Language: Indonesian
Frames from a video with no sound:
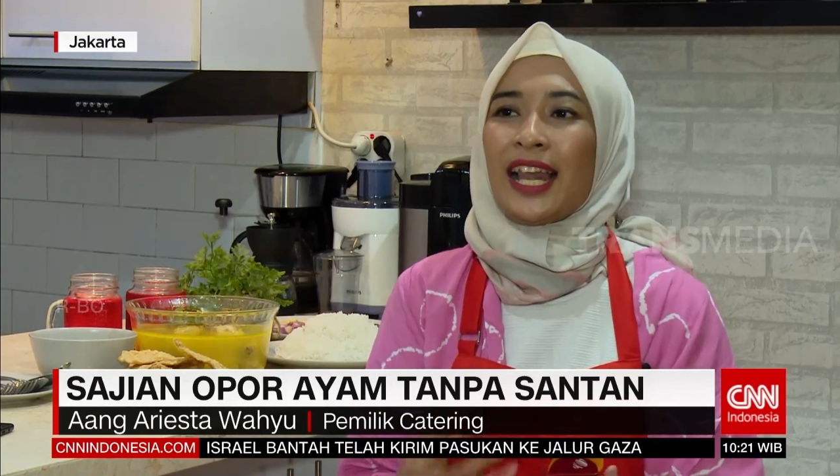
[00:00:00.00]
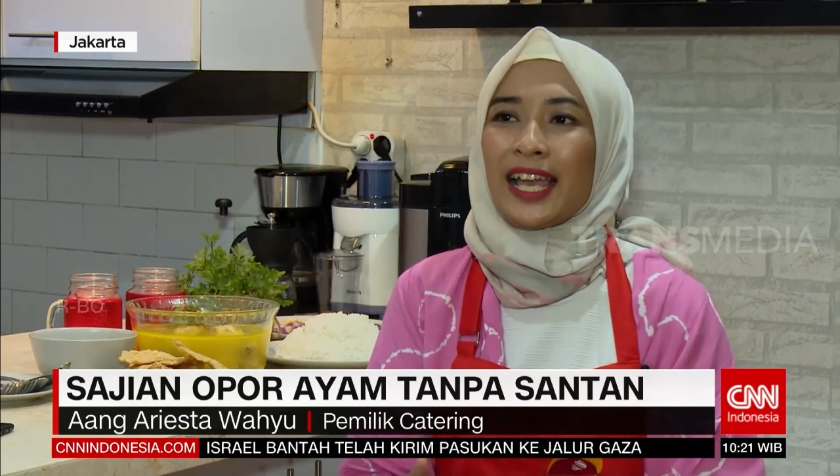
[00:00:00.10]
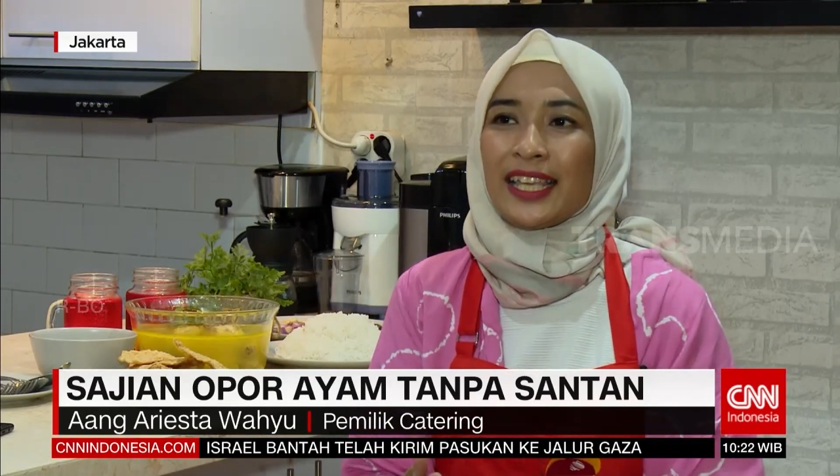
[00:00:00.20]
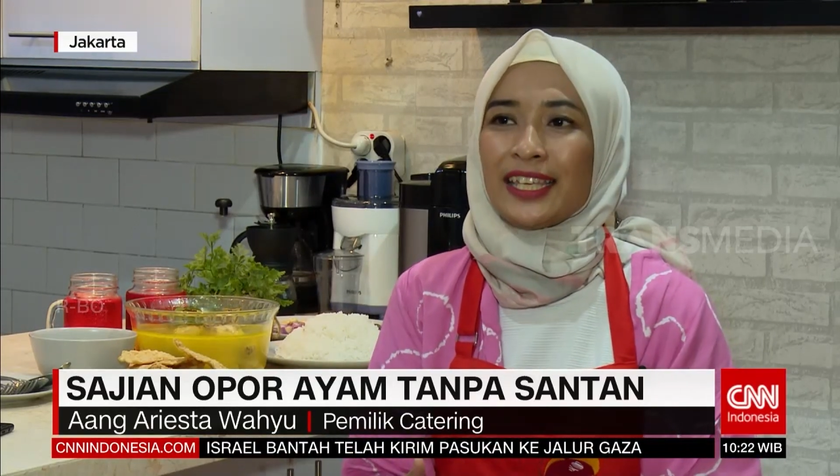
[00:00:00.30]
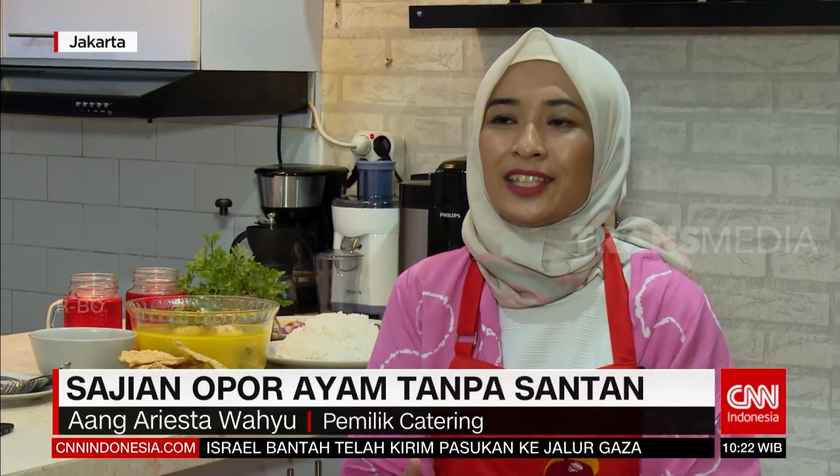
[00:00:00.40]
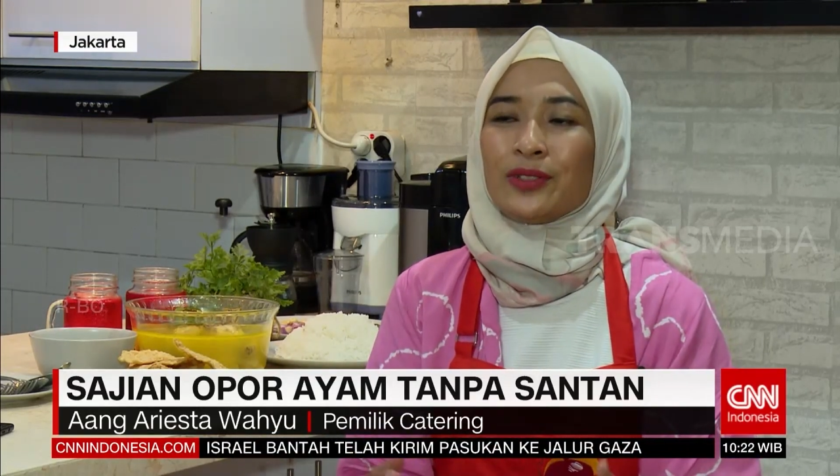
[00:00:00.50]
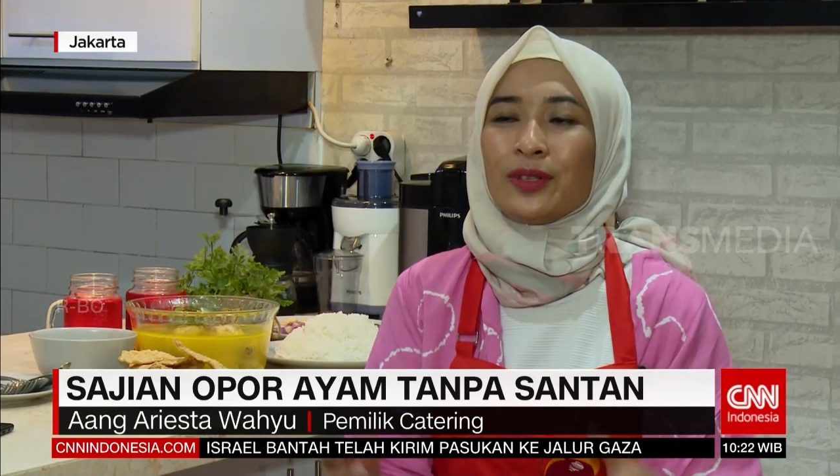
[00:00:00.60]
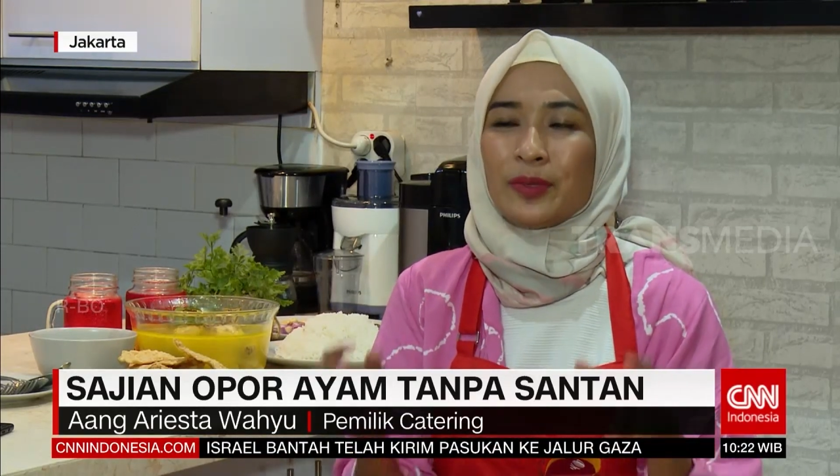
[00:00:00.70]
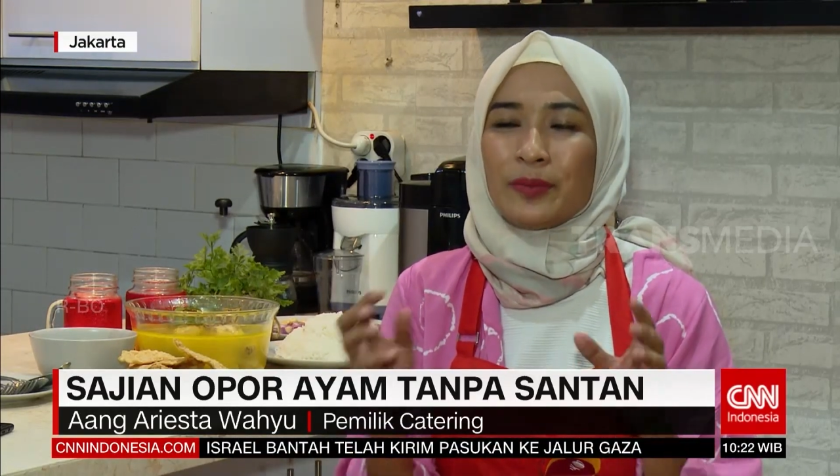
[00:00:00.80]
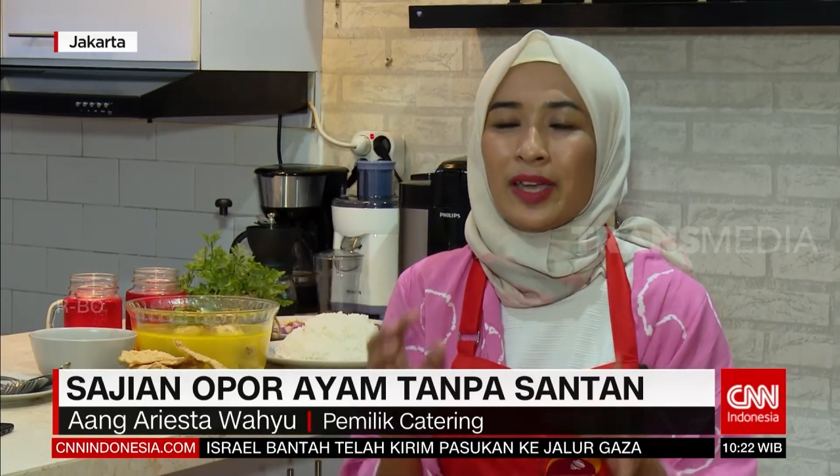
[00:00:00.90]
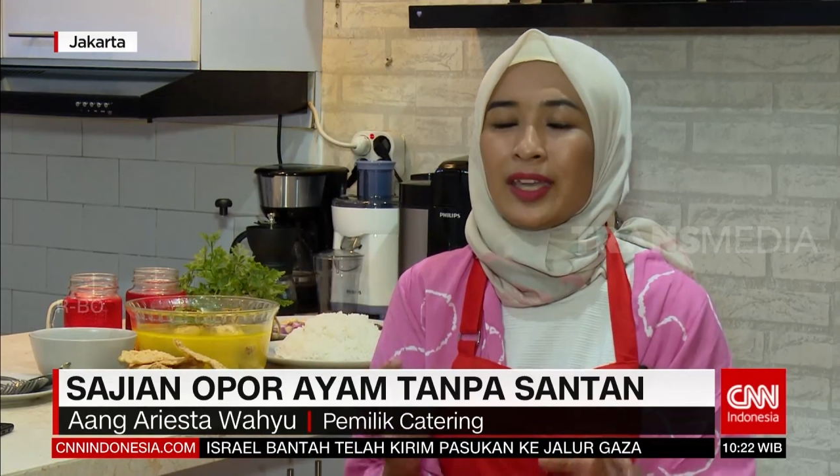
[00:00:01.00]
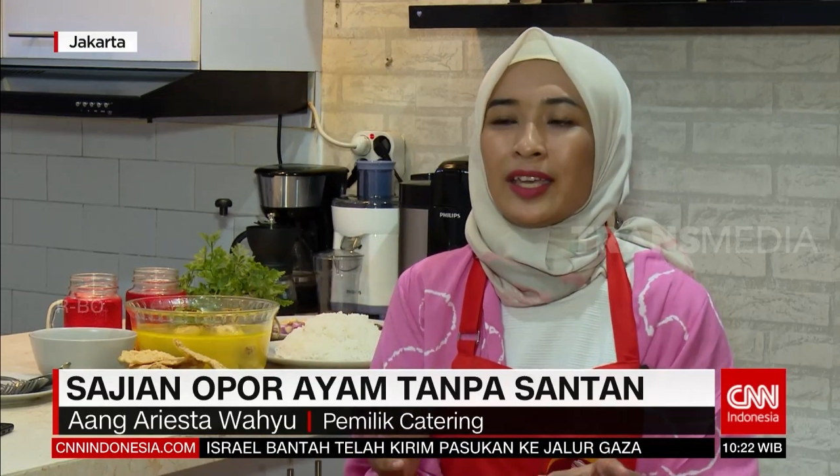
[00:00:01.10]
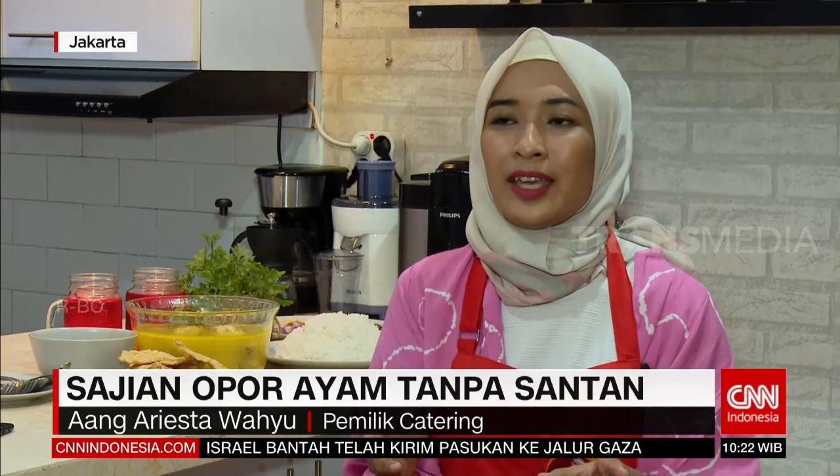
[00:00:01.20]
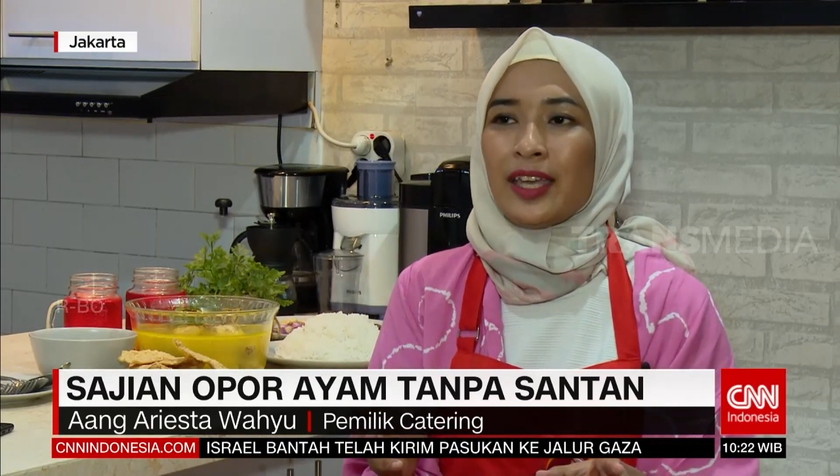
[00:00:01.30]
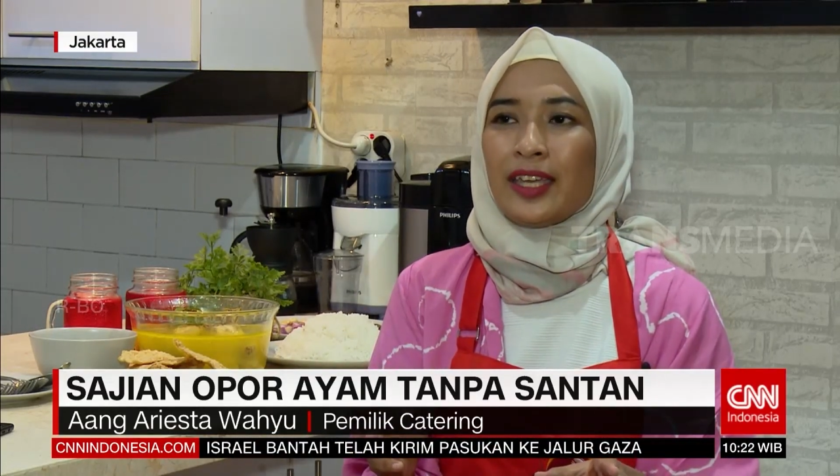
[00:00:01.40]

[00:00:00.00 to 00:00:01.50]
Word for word: lagi itu lebih baik